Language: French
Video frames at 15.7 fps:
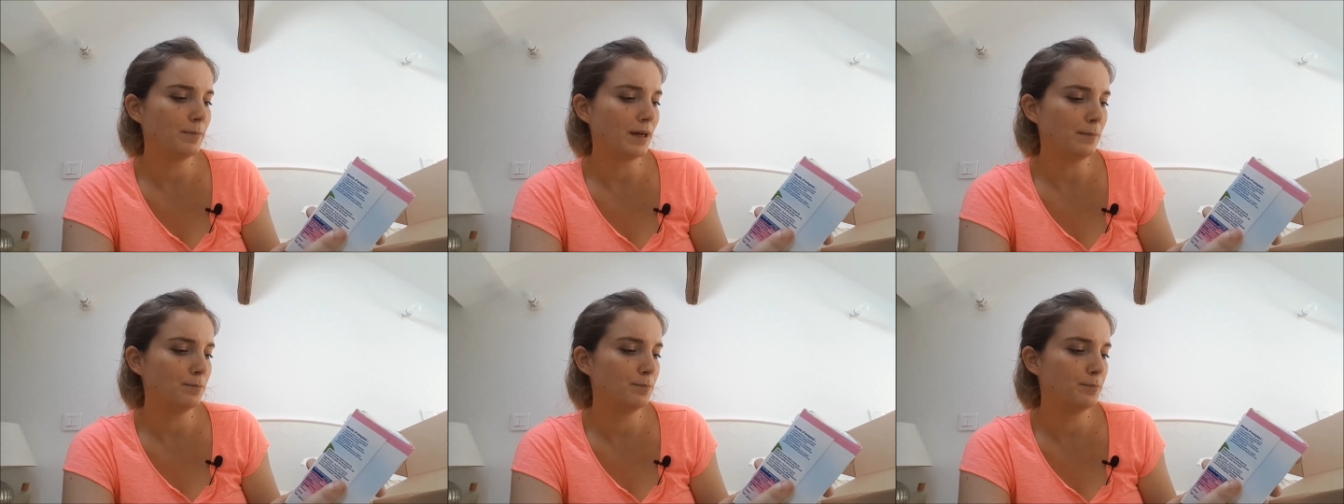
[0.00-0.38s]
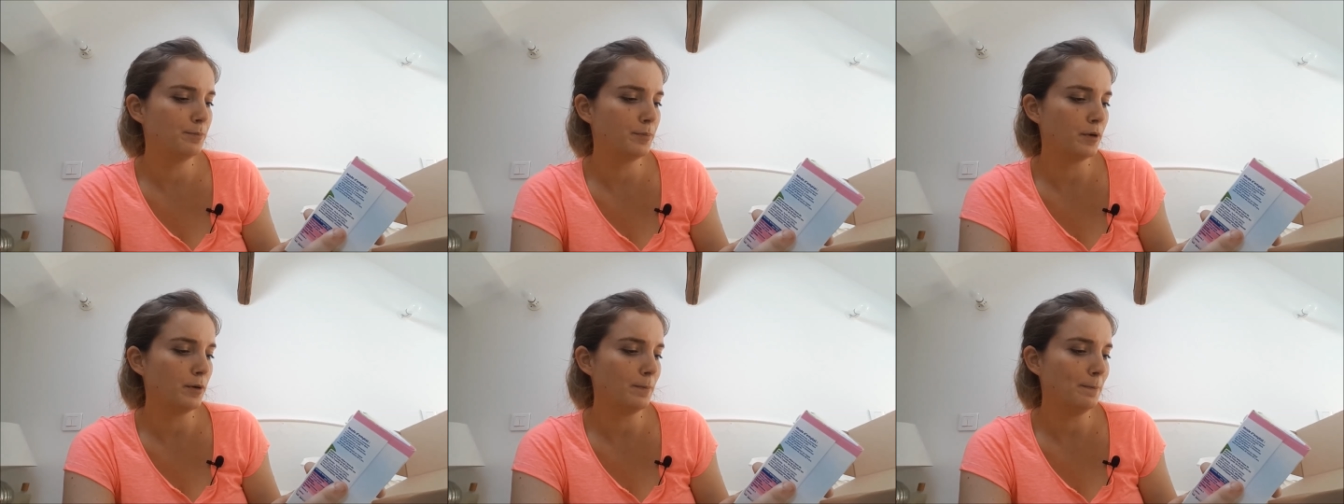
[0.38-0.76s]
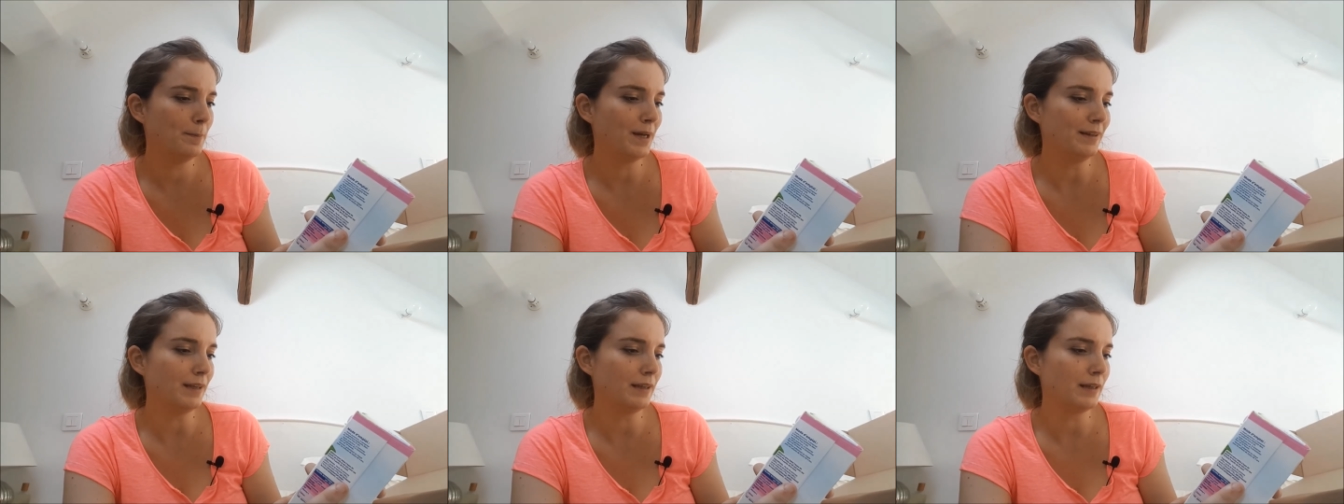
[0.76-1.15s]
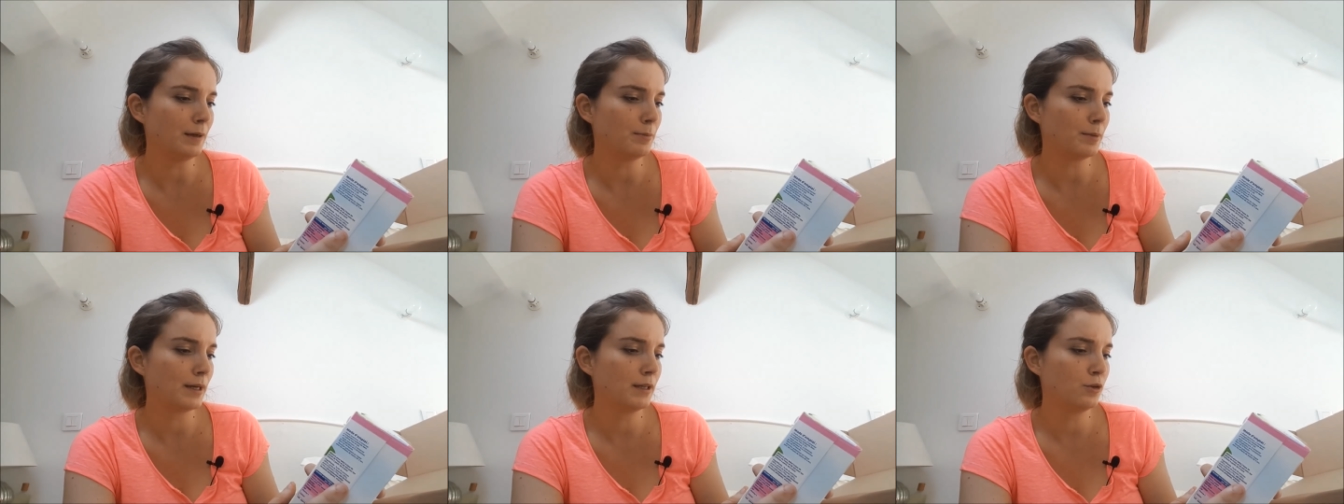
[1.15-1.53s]
pas. Pomme, banane,
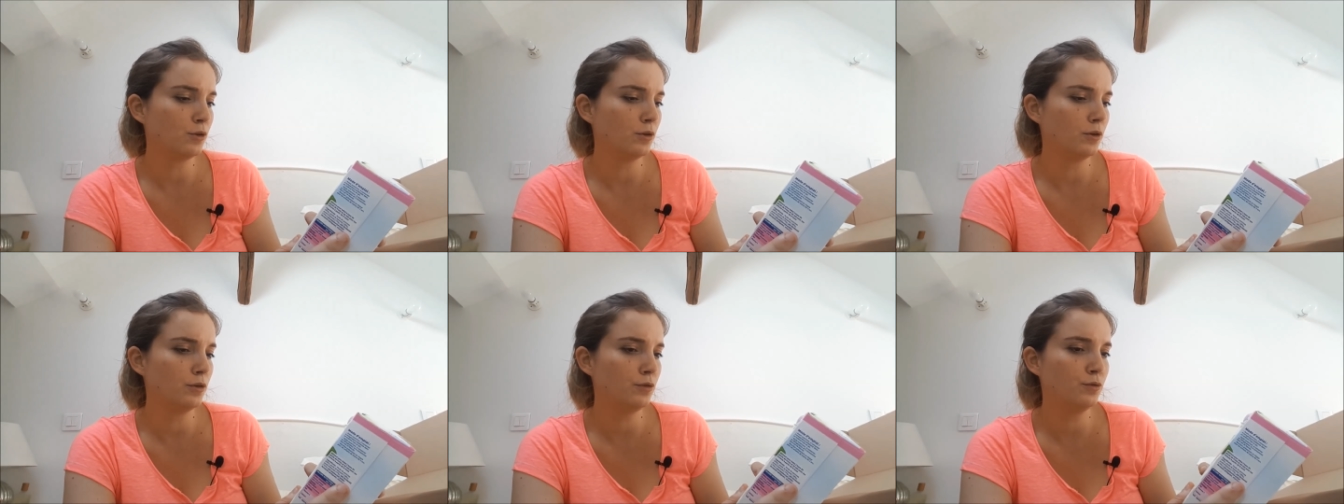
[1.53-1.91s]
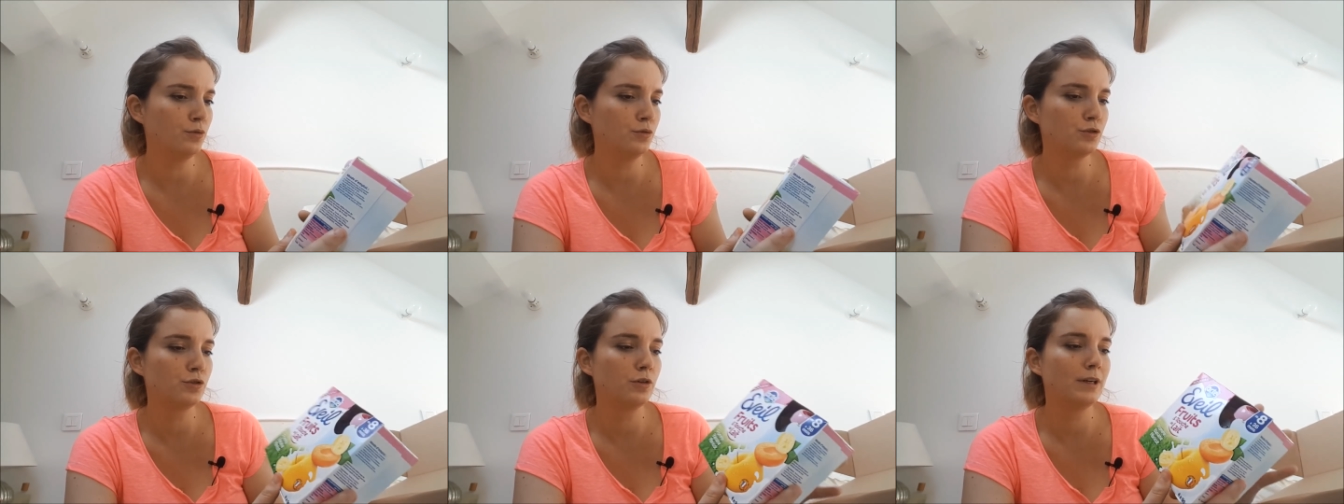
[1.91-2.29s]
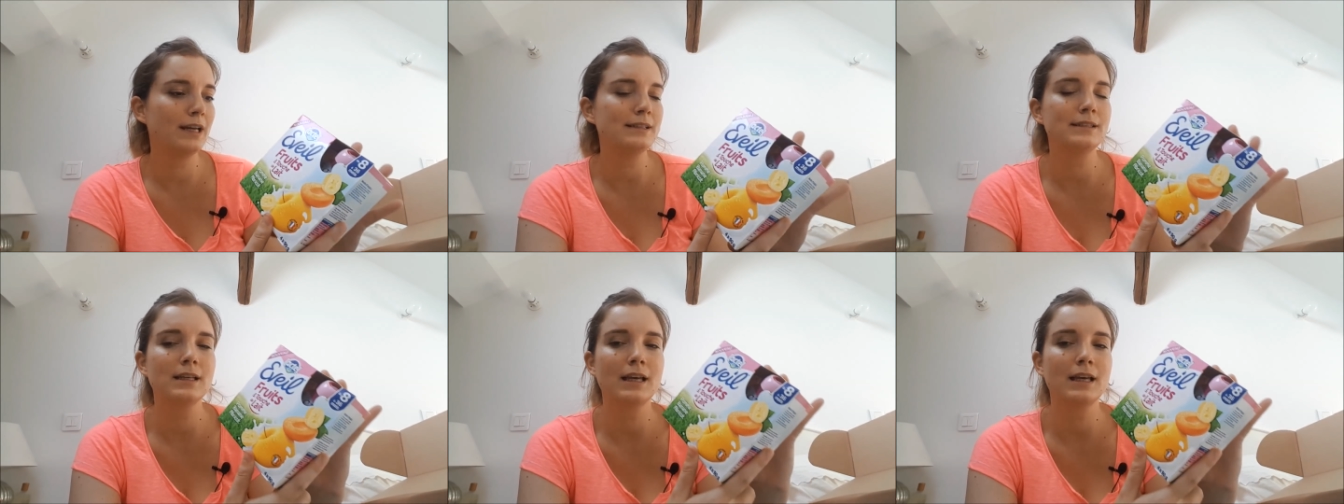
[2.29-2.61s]
abricot, touche de lait.